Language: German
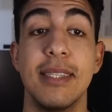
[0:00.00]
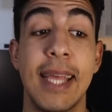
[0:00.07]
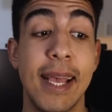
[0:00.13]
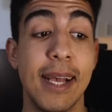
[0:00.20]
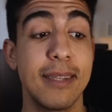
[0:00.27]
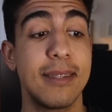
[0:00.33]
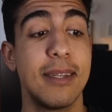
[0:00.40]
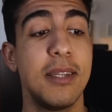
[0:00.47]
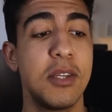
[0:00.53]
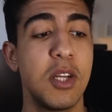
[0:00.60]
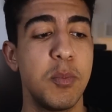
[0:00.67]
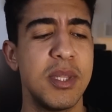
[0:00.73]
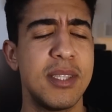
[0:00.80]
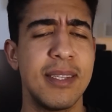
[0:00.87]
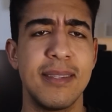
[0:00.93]
Der erste
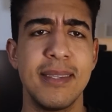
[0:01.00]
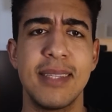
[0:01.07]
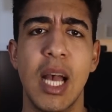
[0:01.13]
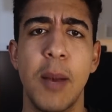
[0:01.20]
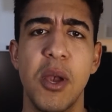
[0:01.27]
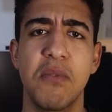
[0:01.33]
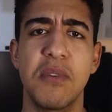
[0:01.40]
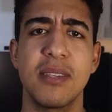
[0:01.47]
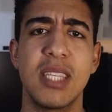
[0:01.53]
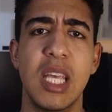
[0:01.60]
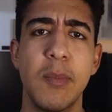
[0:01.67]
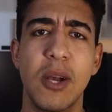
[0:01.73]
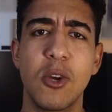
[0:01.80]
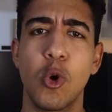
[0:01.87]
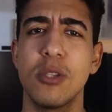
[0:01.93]
Titel bezieht sich dabei auf das
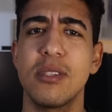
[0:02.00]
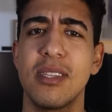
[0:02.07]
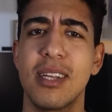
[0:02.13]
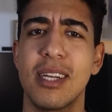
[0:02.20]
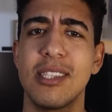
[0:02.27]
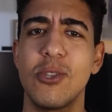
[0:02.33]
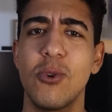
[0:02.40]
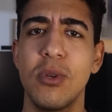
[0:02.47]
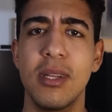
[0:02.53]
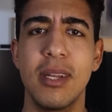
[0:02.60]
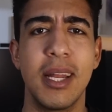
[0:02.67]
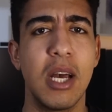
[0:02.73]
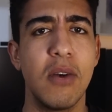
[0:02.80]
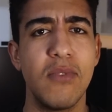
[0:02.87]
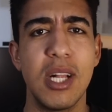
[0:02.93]
Thema Konzentration in
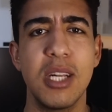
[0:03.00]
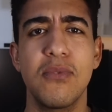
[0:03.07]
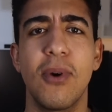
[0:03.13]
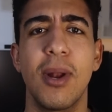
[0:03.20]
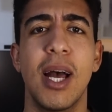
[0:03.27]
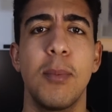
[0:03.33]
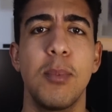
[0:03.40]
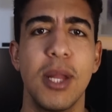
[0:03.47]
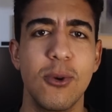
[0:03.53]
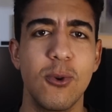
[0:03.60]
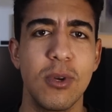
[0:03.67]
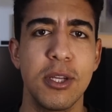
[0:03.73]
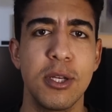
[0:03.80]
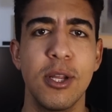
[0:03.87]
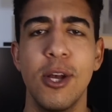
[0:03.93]
einer Welt voller
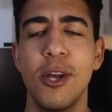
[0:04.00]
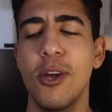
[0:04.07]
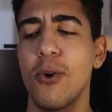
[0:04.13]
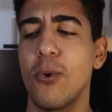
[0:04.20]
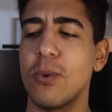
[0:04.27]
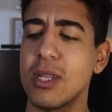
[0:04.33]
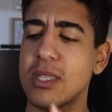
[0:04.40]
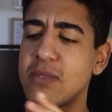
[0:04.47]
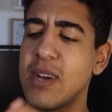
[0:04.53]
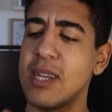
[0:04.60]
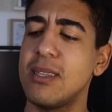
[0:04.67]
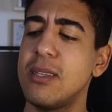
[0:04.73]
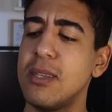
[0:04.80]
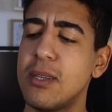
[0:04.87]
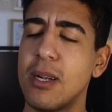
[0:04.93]
Ablenkungen und der
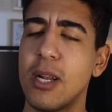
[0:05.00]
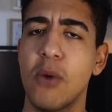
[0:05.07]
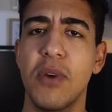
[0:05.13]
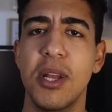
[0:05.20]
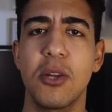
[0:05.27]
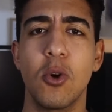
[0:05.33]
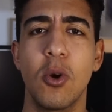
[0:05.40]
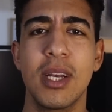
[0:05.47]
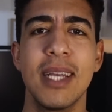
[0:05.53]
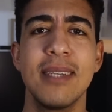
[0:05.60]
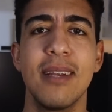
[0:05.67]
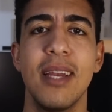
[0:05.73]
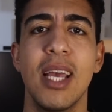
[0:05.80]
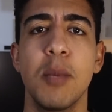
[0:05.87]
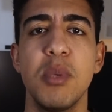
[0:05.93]
zweite Titel auf eine
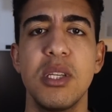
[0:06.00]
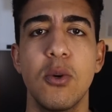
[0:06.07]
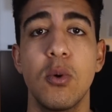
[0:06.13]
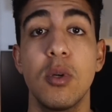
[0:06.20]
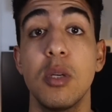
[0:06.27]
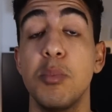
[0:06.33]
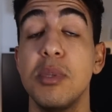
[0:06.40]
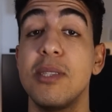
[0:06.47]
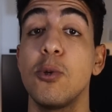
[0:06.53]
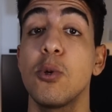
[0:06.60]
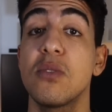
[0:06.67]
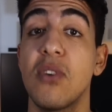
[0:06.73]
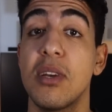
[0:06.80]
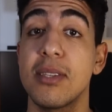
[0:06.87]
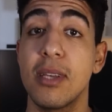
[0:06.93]
konkrete Lernmethode
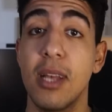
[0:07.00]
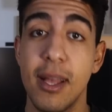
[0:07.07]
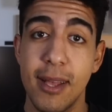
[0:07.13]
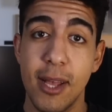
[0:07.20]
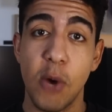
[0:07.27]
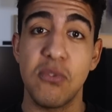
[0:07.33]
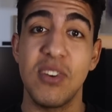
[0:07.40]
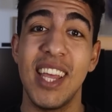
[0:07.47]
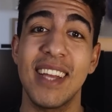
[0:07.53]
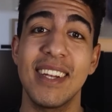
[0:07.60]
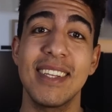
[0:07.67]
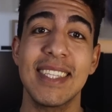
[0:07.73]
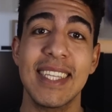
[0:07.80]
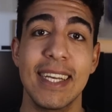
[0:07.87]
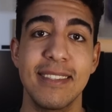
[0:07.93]
bzw. auf
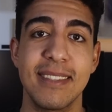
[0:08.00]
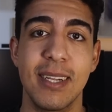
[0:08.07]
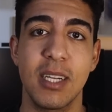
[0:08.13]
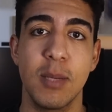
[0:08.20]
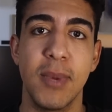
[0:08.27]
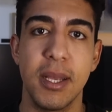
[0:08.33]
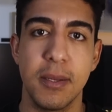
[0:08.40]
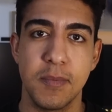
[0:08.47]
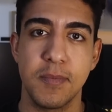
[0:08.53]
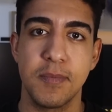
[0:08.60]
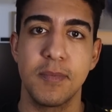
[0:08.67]
Lernen ganz allgemein.